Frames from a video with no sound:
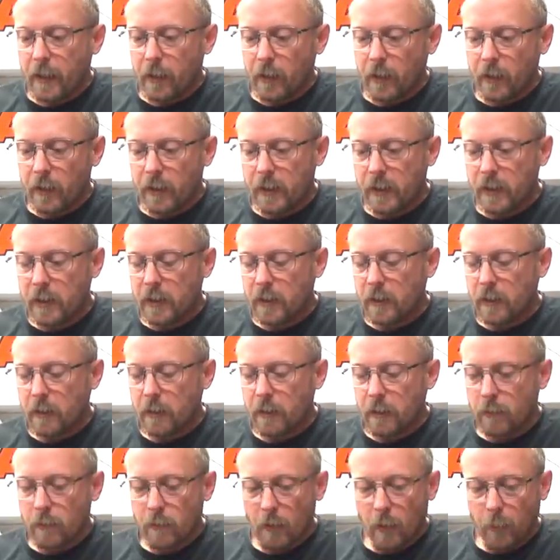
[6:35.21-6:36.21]
On 10,
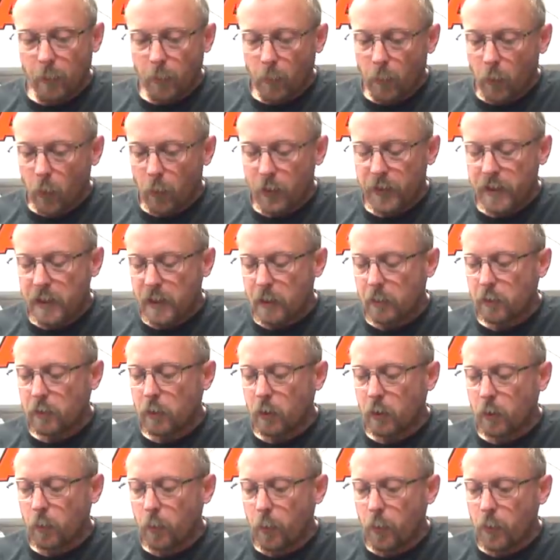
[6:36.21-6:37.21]
un bon 10
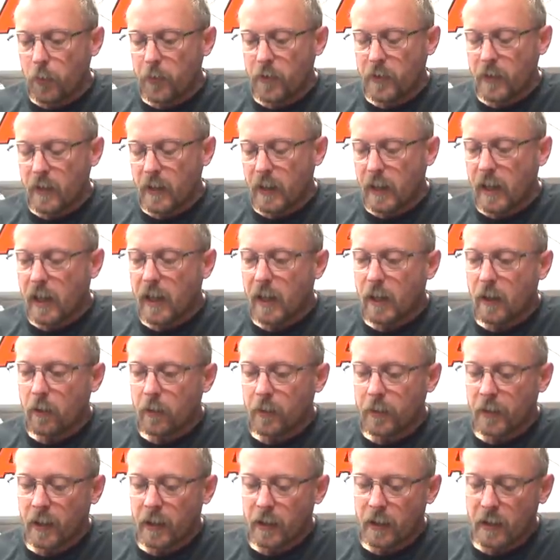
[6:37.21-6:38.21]
km de plus et
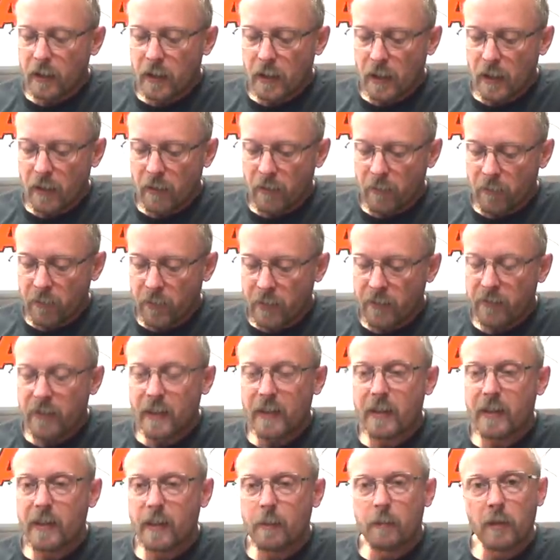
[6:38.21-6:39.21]
on atteignait
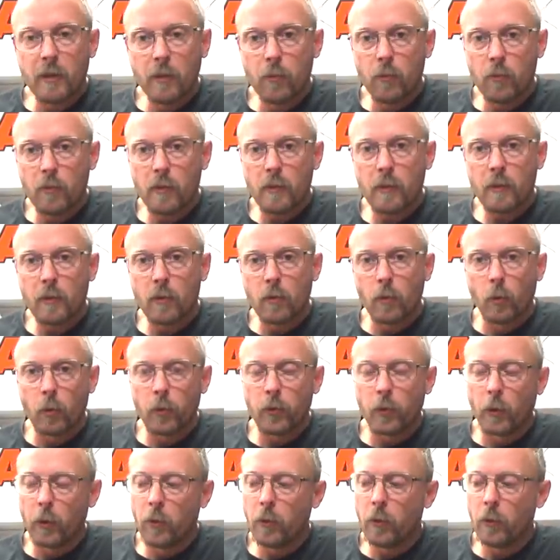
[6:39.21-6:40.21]
20-25 minutes
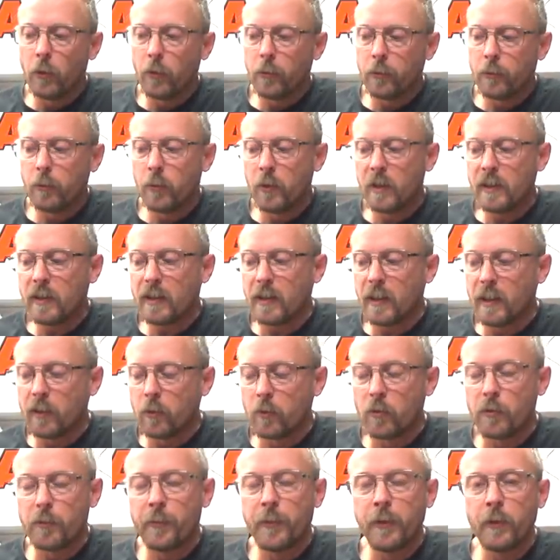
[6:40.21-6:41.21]
contre 8 à
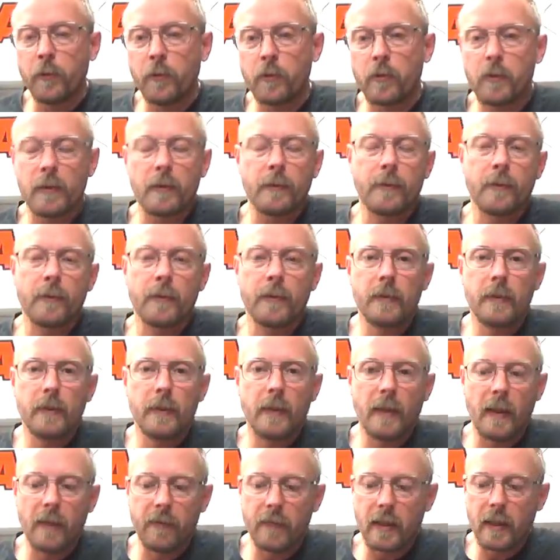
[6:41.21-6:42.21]
12 minutes
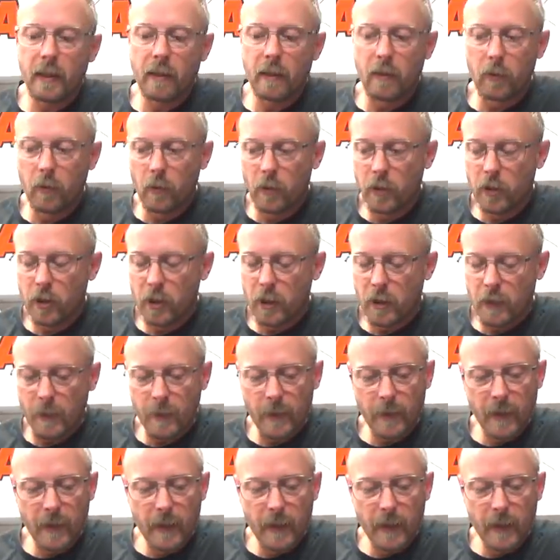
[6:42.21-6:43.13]
avec l'origine.